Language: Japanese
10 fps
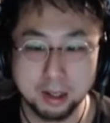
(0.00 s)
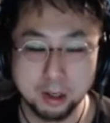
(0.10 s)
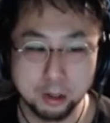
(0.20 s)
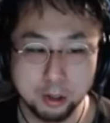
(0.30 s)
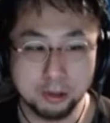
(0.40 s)

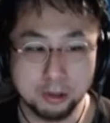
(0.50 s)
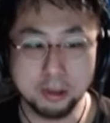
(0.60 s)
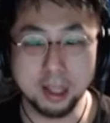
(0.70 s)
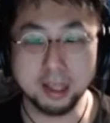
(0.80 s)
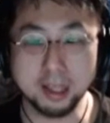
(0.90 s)
普通だった
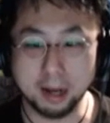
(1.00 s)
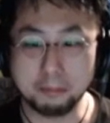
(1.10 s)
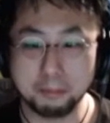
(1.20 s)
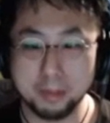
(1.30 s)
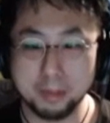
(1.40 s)
ら、
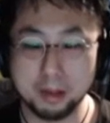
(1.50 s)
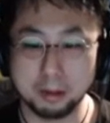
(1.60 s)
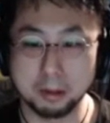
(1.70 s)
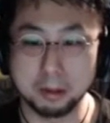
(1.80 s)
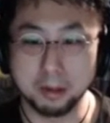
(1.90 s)
その、
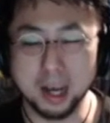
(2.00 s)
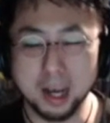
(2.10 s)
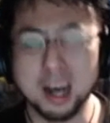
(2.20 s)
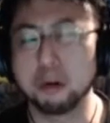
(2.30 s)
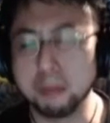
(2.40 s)
ああ、もう
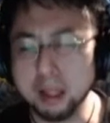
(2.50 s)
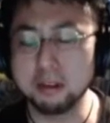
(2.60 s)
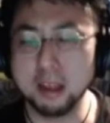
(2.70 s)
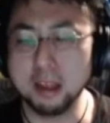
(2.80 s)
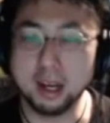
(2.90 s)
めんどくせえ
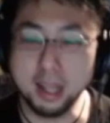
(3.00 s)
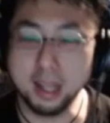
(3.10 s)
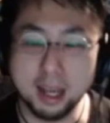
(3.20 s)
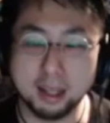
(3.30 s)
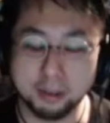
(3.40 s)
からいい
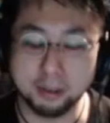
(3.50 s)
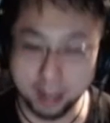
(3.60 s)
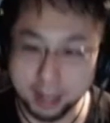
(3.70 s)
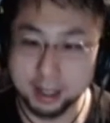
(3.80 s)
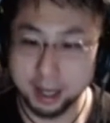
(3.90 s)
やとか、
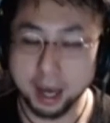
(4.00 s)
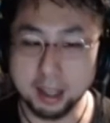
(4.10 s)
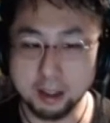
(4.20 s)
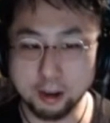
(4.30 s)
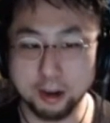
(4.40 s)
相手の
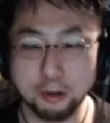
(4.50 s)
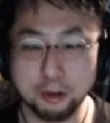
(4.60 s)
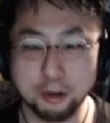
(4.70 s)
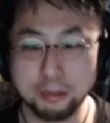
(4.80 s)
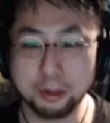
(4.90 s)
顔色
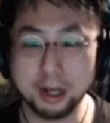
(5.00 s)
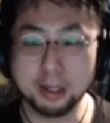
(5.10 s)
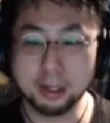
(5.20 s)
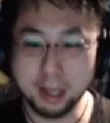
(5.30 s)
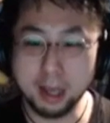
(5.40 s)
伺っ
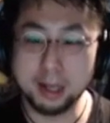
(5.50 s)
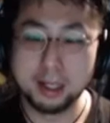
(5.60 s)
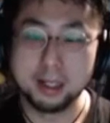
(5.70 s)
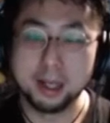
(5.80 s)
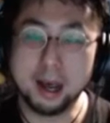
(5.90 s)
て、
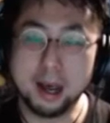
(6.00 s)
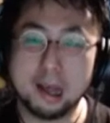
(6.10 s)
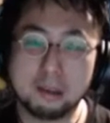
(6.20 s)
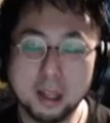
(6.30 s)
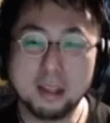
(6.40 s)
ああ、そう
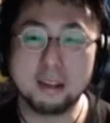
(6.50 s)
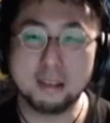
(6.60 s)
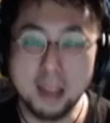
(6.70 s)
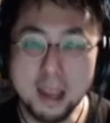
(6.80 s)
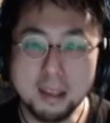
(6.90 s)
なんです
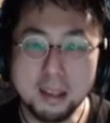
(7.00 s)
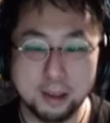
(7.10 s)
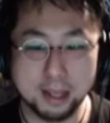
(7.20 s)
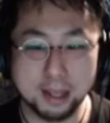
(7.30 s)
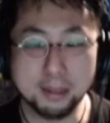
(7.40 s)
ね、とか
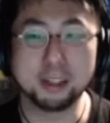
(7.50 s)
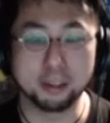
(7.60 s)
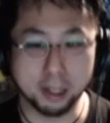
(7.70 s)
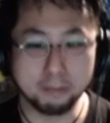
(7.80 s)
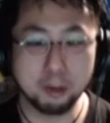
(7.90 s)
黙っちゃうじゃん。
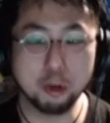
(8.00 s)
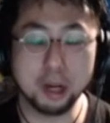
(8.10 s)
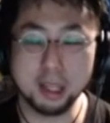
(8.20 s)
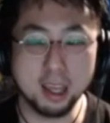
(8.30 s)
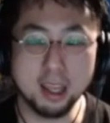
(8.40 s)
それが
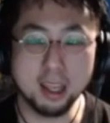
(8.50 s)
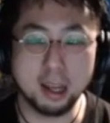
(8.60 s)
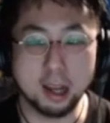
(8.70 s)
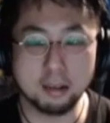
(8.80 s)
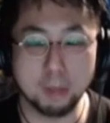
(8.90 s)
できないの、
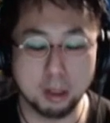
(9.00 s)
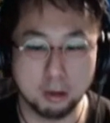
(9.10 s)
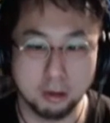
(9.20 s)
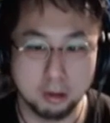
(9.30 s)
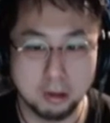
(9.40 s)
アスベの
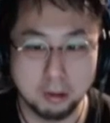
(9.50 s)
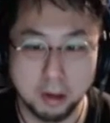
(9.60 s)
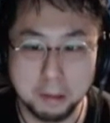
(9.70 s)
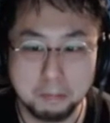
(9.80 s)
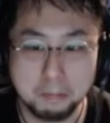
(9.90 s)
人っていうのは。
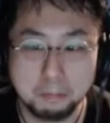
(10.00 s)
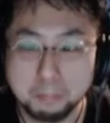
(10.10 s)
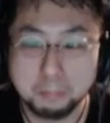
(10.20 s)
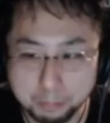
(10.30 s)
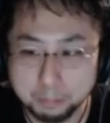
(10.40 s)
うん。